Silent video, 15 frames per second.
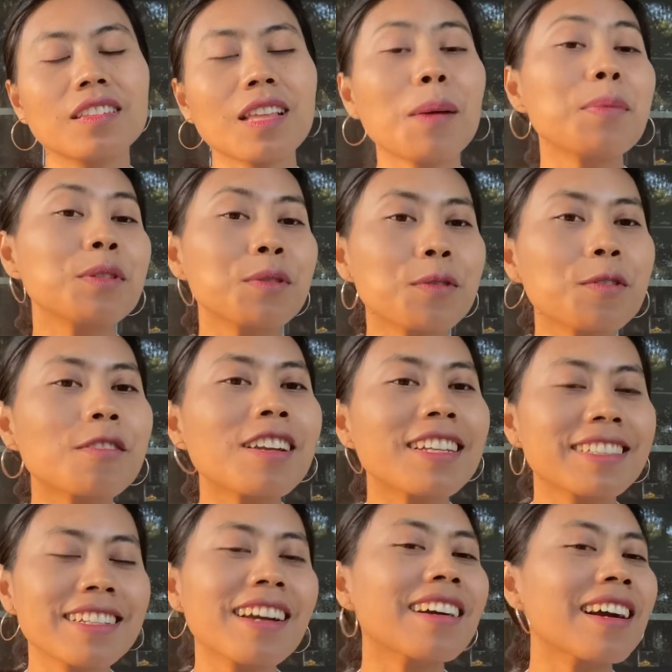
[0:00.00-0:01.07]
tapi syukurlah
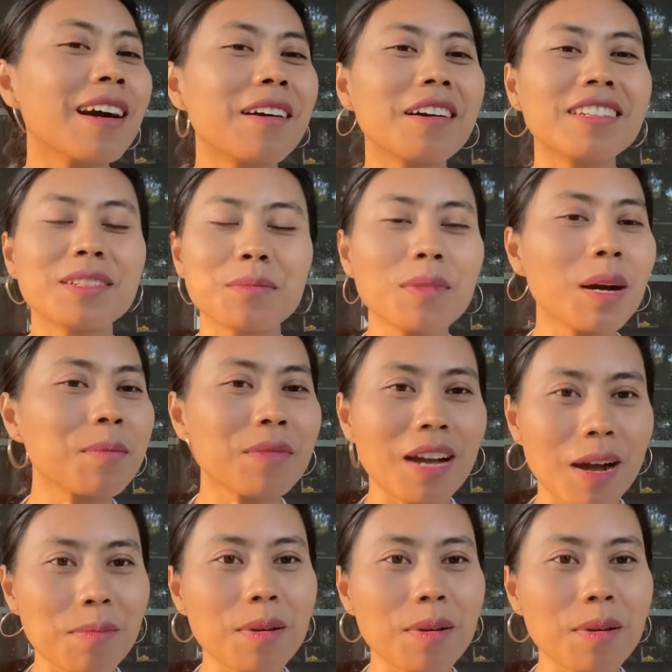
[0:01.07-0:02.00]
dia nggak demam nggak